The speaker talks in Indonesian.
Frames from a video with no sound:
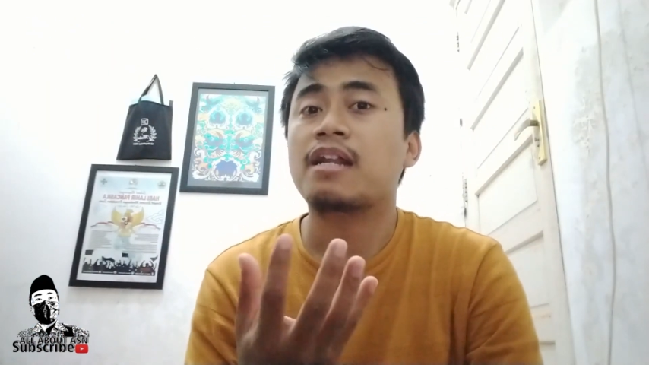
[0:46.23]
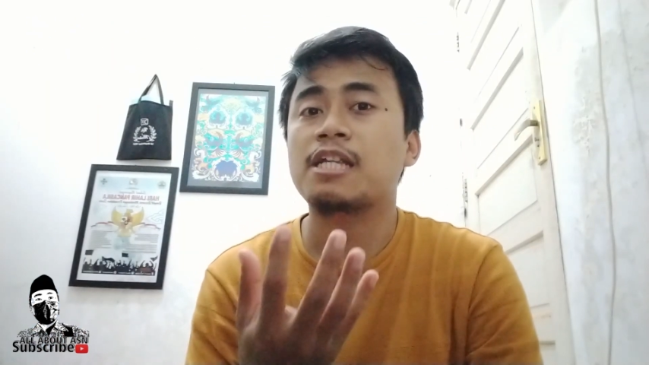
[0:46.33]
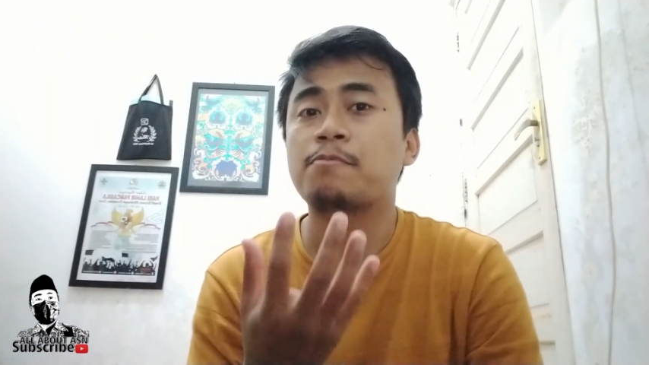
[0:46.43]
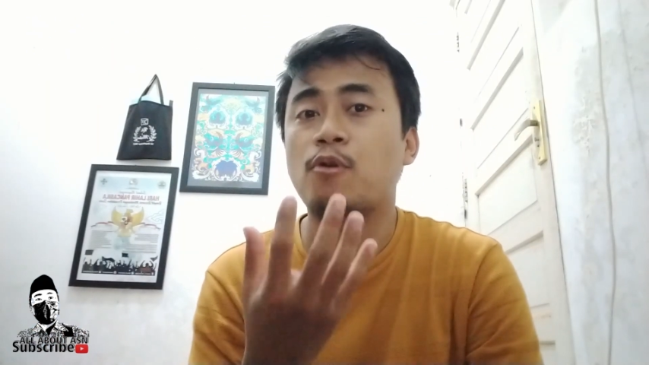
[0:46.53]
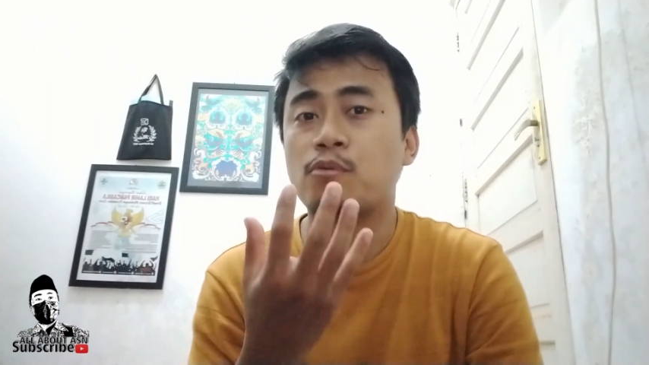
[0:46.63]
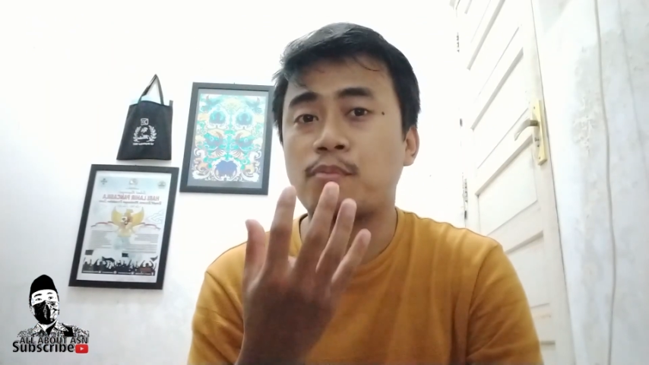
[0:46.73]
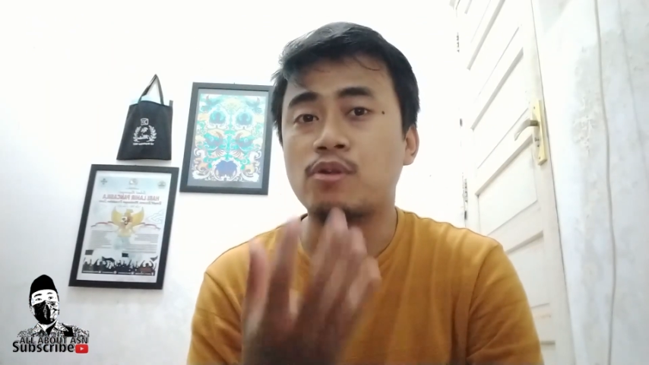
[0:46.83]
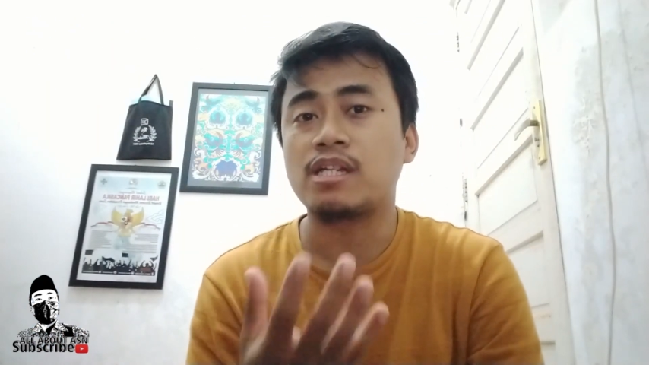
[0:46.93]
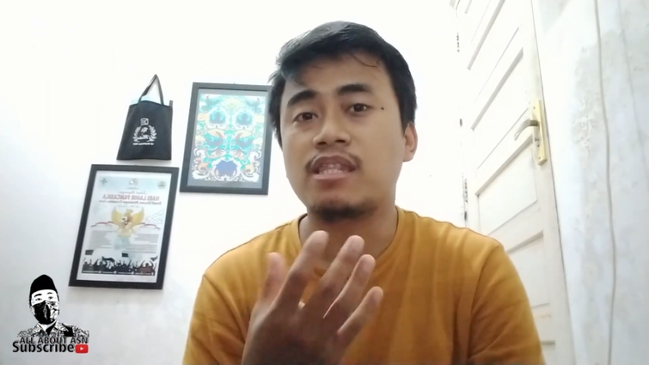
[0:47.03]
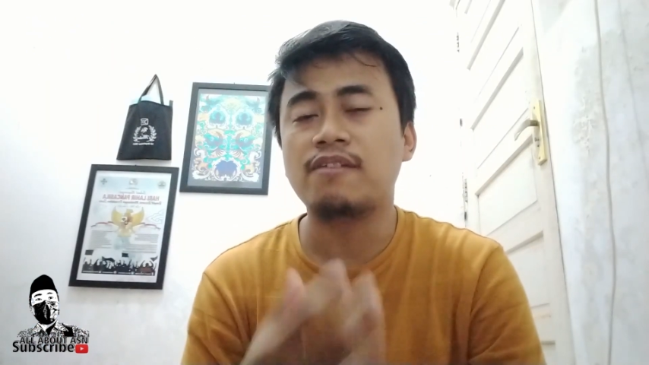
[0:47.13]
respon
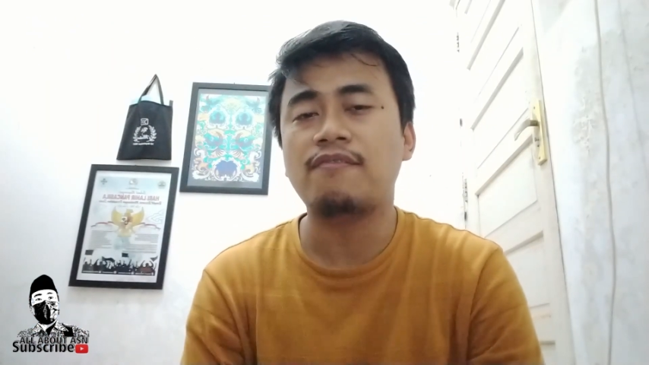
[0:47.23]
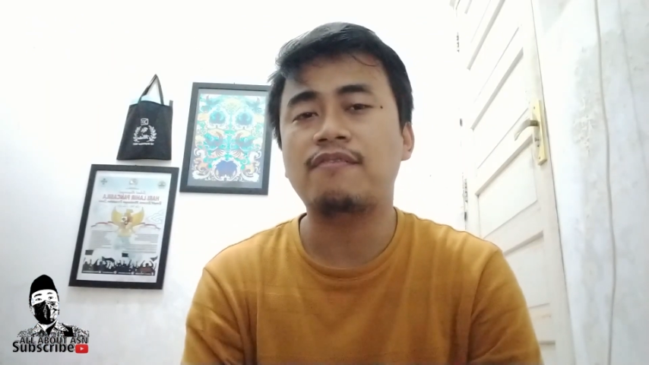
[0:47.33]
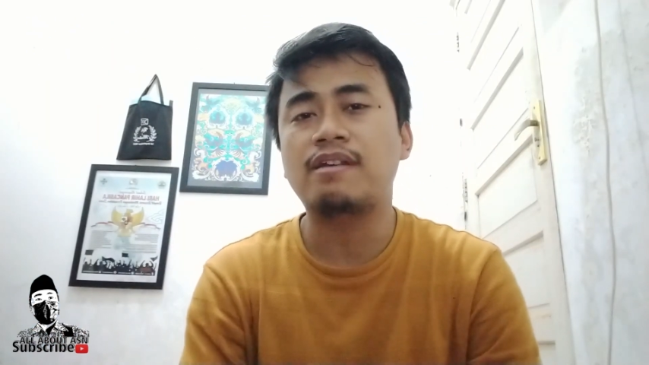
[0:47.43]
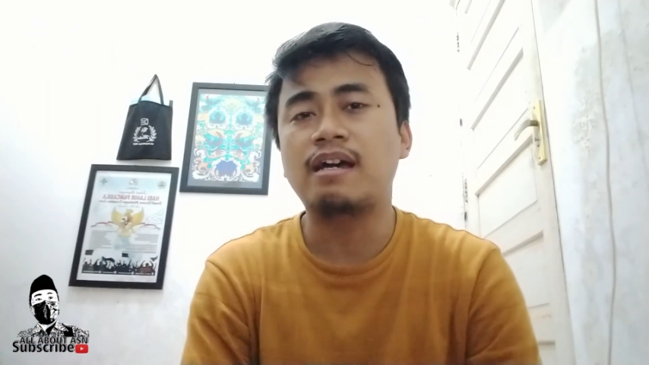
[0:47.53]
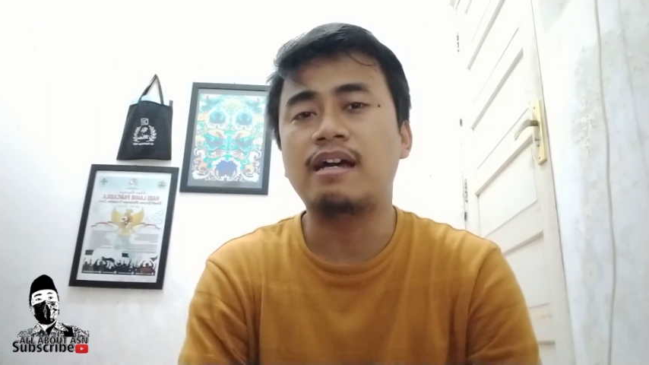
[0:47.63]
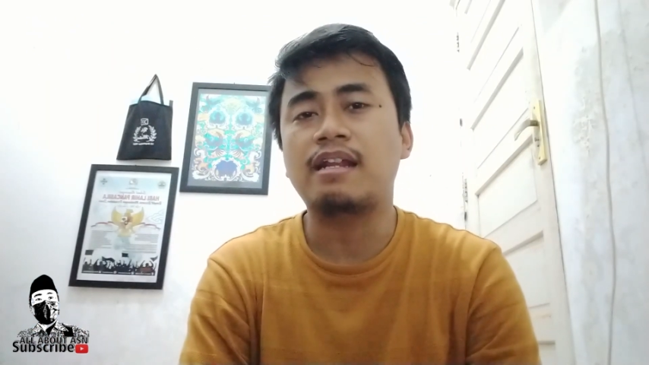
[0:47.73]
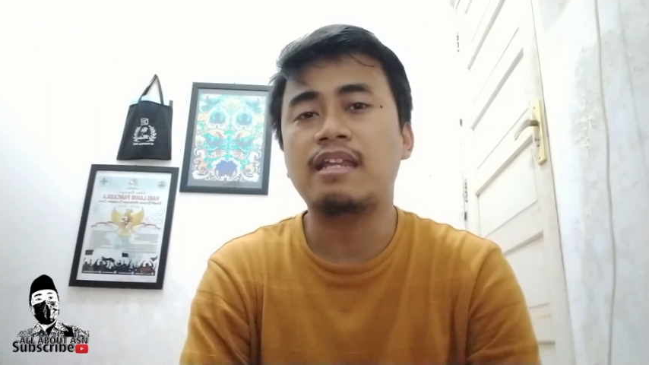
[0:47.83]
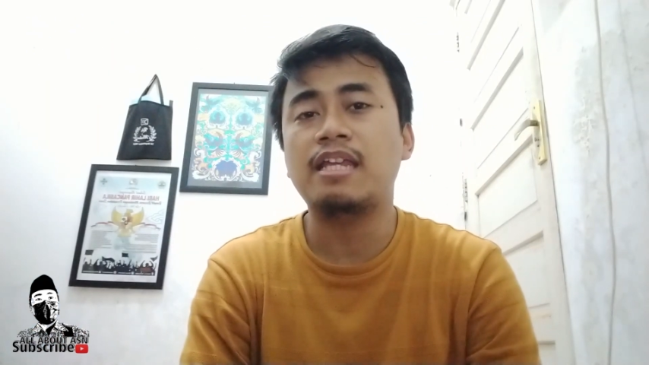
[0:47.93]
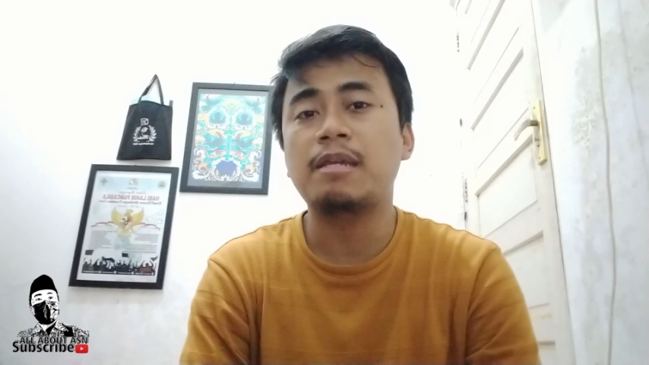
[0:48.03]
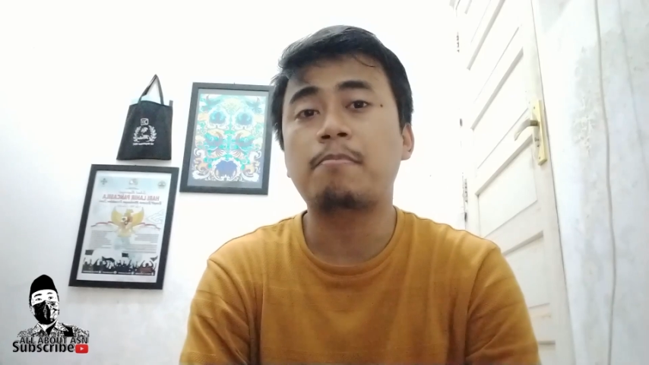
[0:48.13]
positif
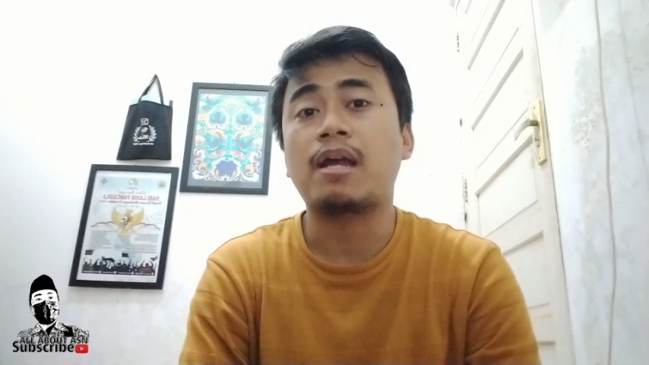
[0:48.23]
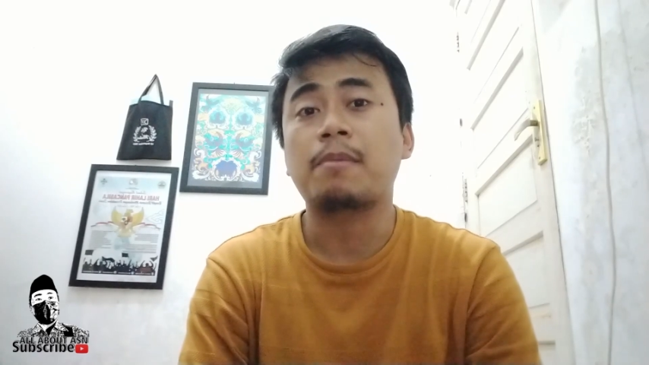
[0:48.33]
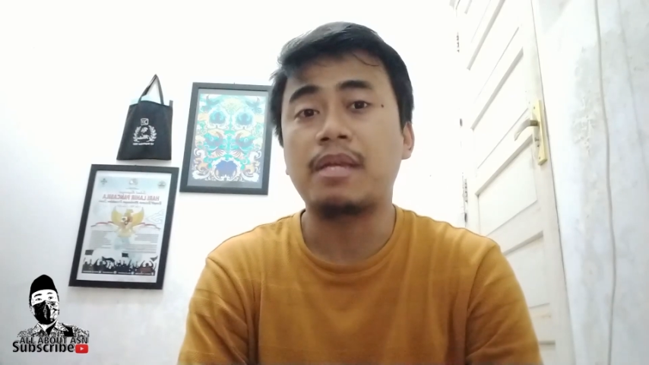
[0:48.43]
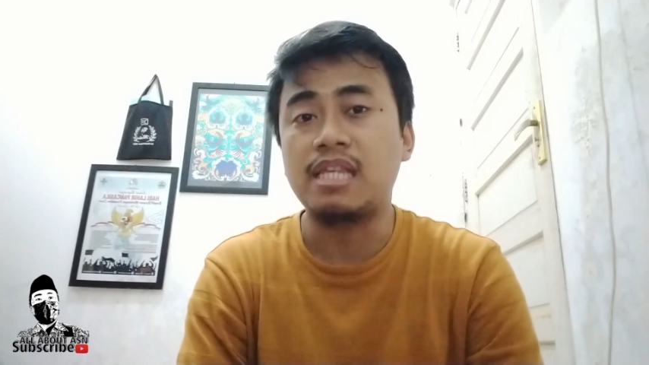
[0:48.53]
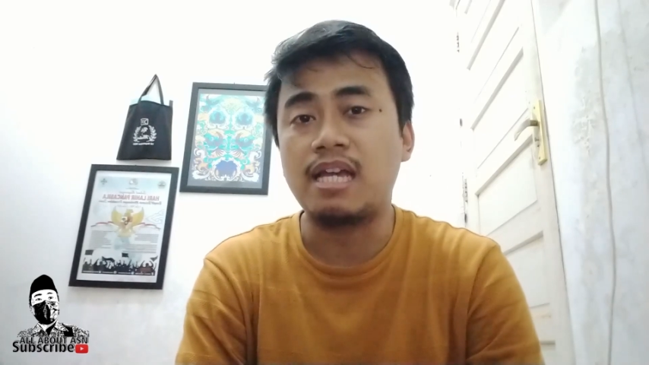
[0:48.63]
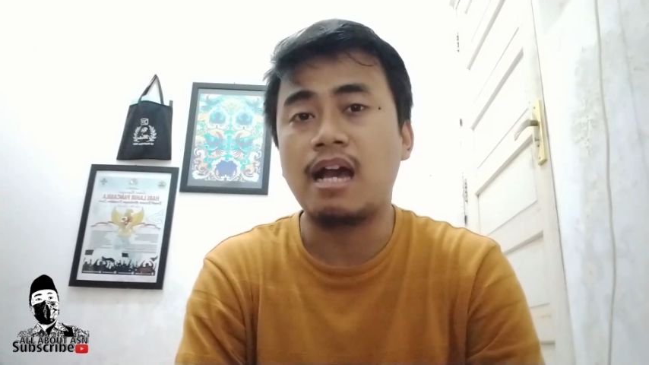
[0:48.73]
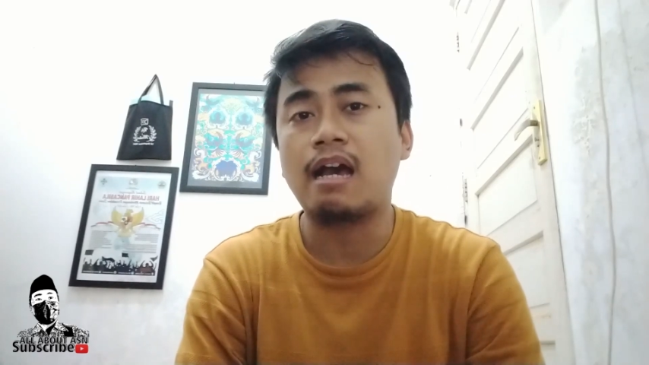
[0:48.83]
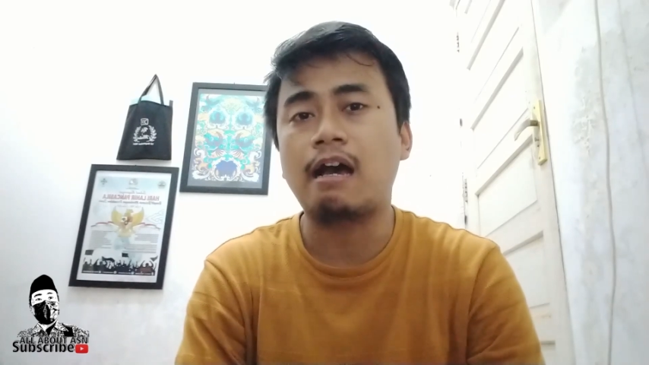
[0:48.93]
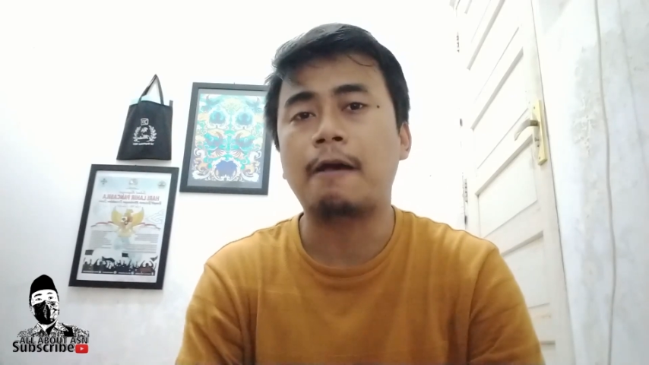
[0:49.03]
dari para P3K.